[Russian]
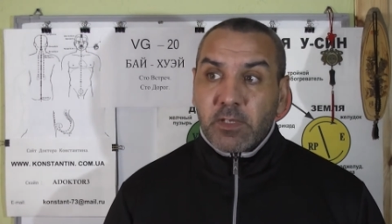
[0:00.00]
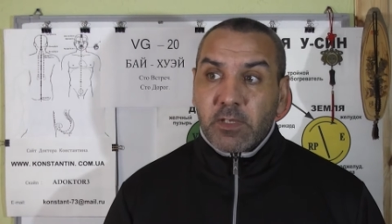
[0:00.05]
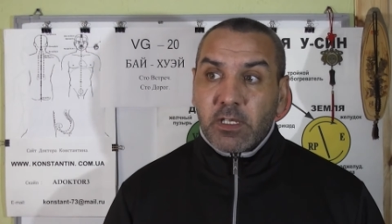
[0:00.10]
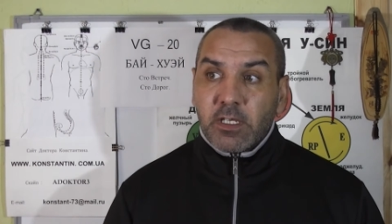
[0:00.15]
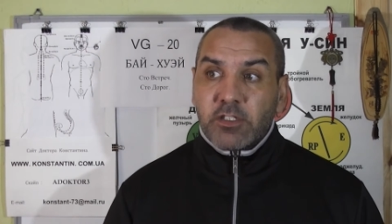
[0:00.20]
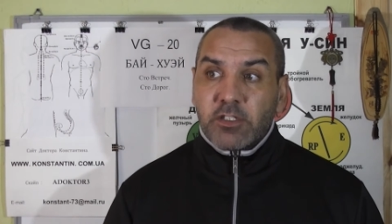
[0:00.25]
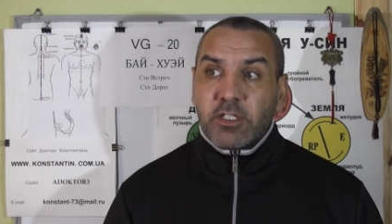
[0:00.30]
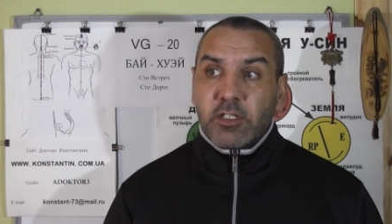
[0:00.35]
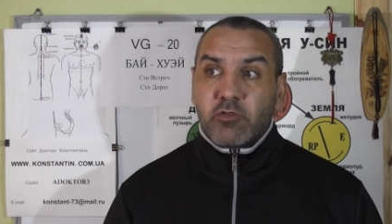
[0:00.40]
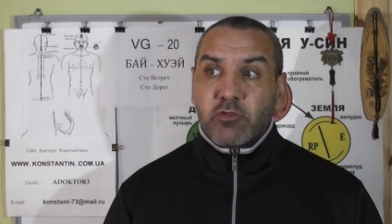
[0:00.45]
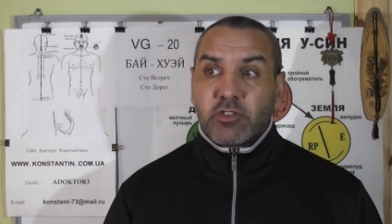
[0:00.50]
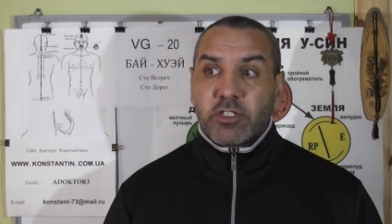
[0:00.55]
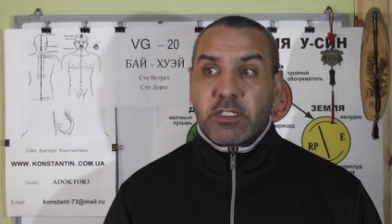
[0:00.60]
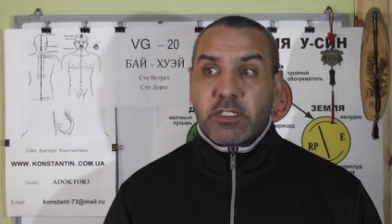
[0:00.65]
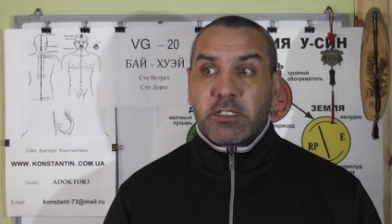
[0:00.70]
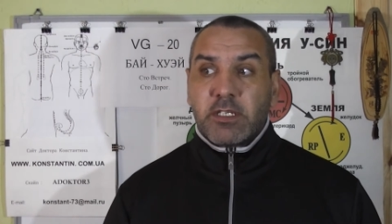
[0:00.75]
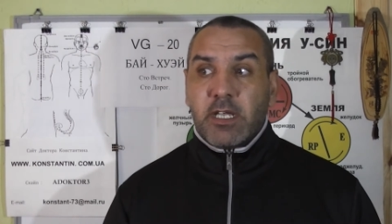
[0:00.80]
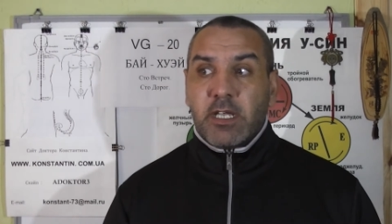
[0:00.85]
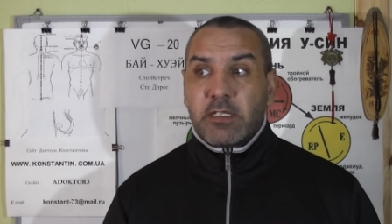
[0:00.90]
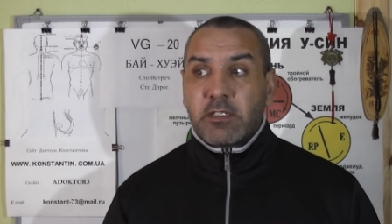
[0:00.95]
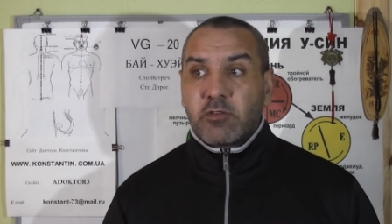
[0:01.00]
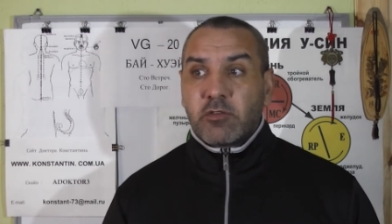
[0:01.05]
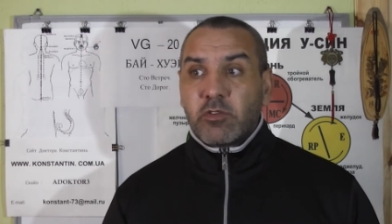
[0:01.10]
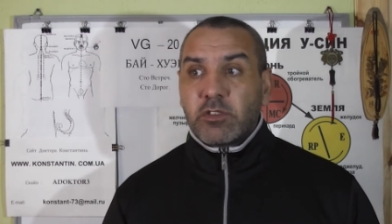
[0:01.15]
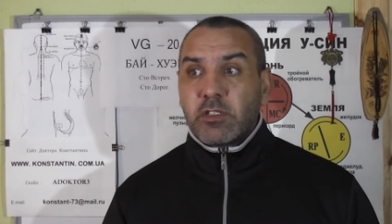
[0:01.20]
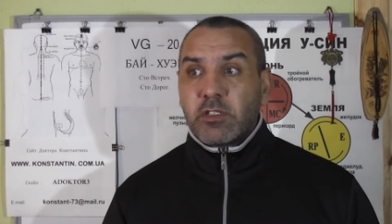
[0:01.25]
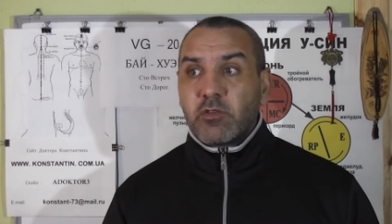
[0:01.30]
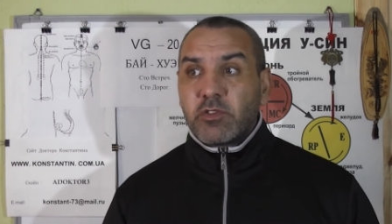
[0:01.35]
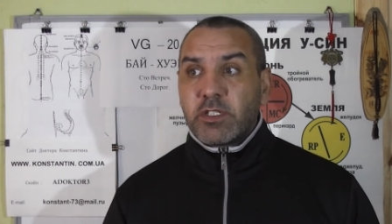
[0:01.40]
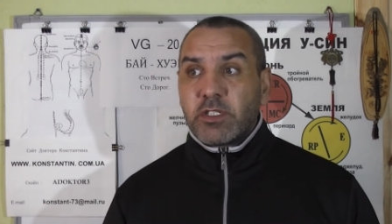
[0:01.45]
и человек уже знает.
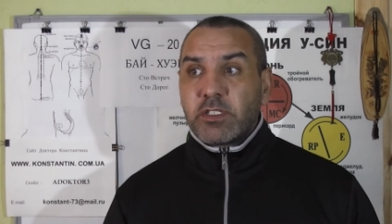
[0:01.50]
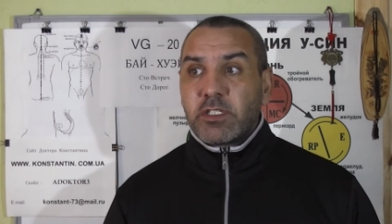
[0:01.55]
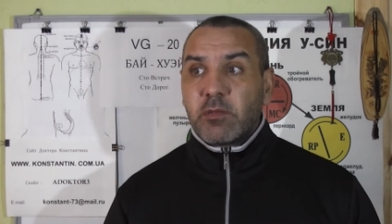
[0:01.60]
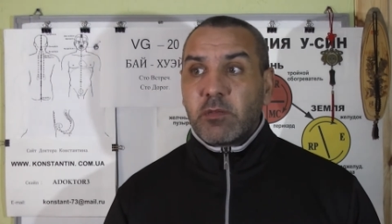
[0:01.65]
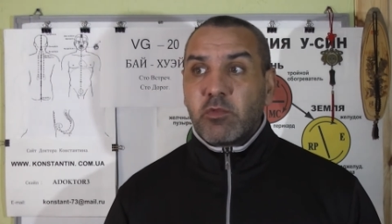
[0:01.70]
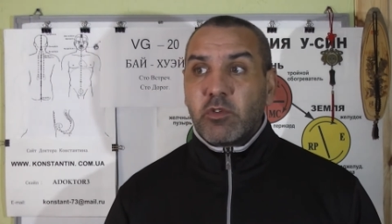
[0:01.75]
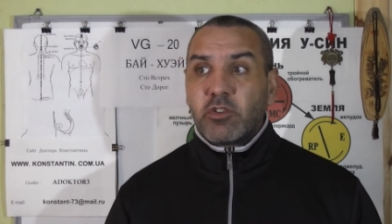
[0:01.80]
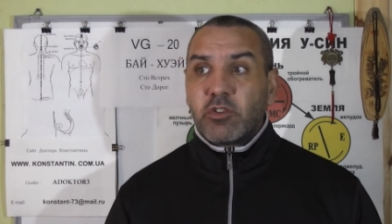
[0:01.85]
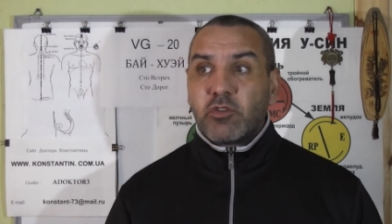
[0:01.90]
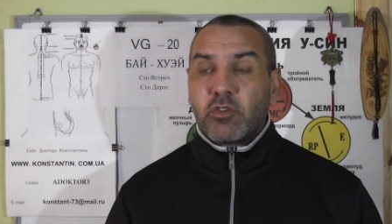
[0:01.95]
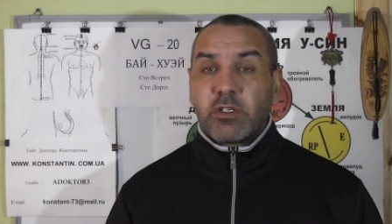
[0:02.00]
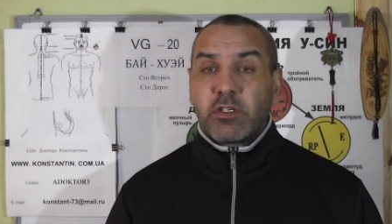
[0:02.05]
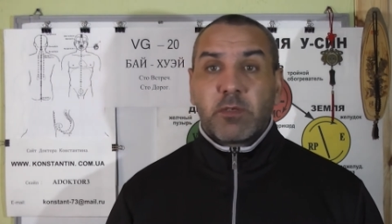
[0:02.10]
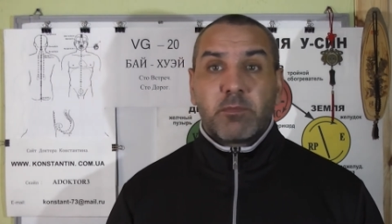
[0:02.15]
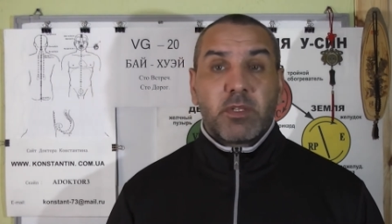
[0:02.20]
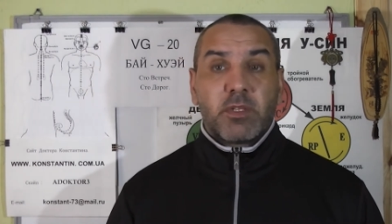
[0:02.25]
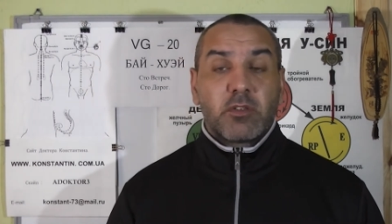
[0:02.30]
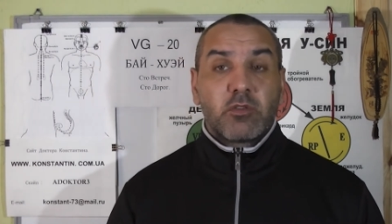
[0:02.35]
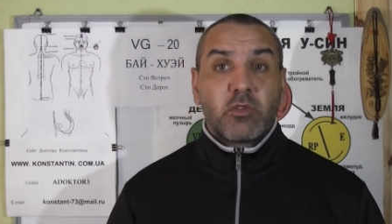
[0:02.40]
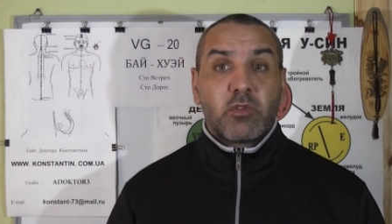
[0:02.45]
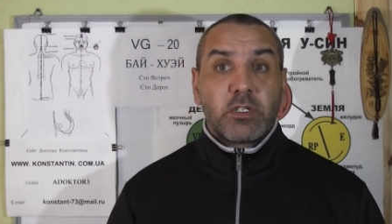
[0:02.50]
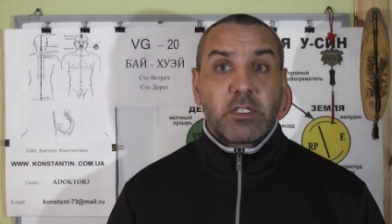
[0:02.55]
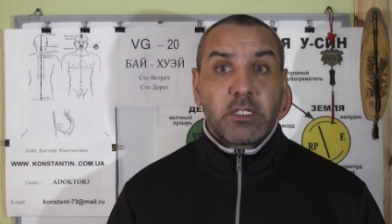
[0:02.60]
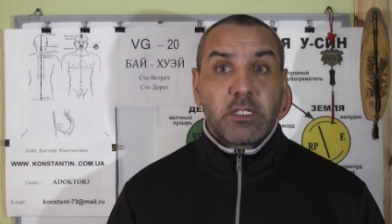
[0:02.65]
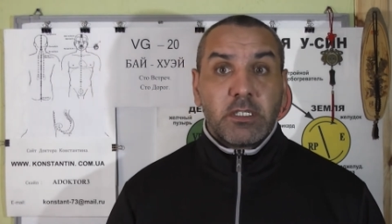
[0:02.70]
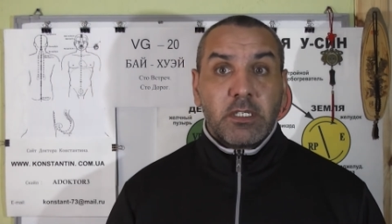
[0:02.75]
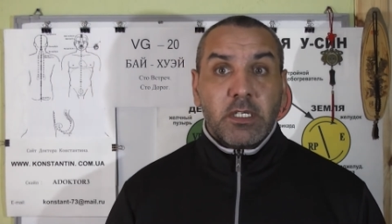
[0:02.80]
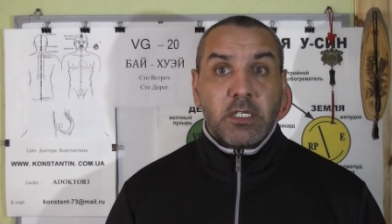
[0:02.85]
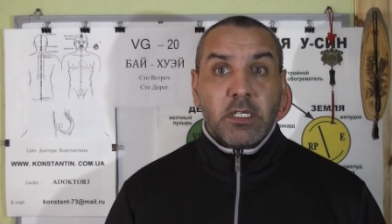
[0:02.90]
Кто-то носит с собой черный платок –